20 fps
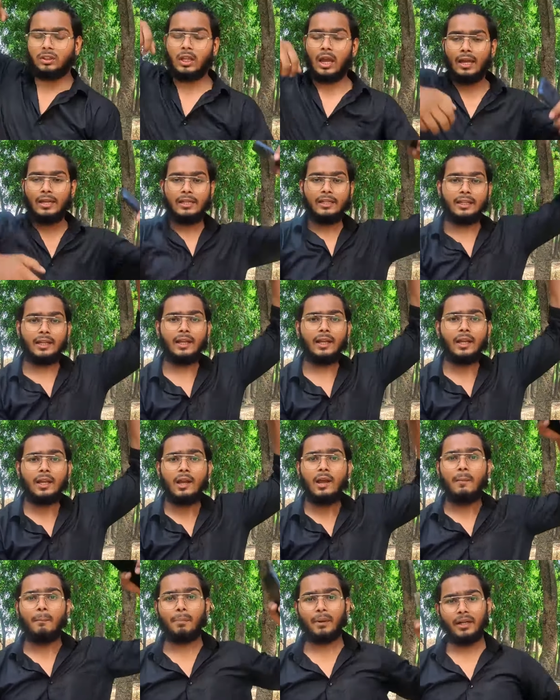थैली थे
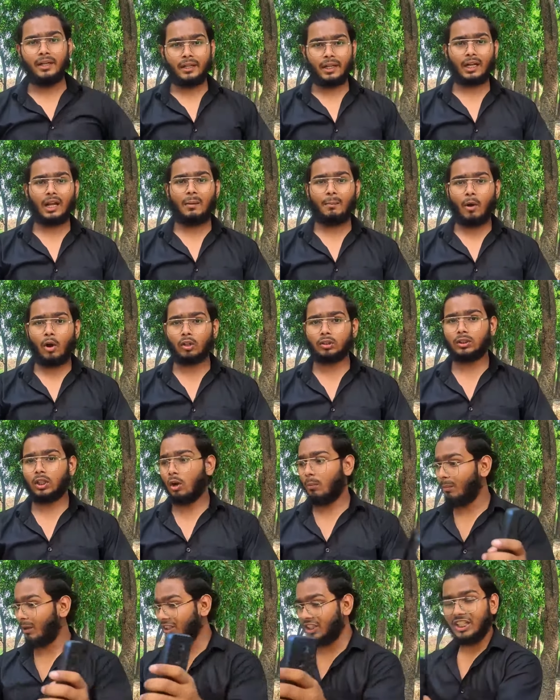प्रिंटर का बॉक्स था
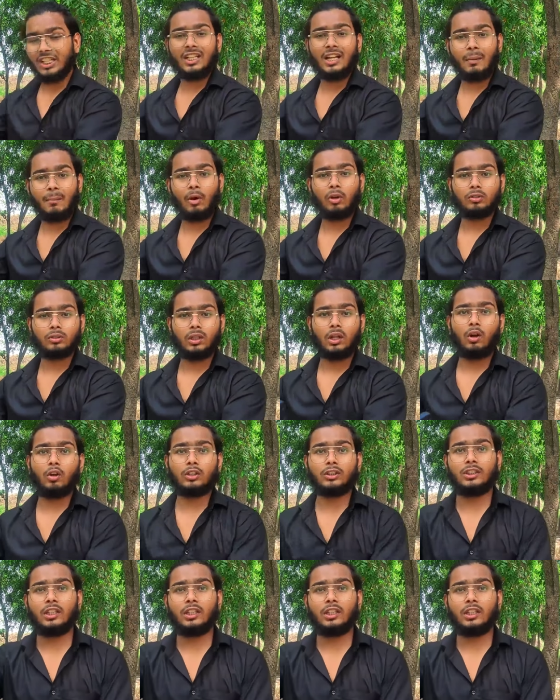और मशीन का बॉक्स था और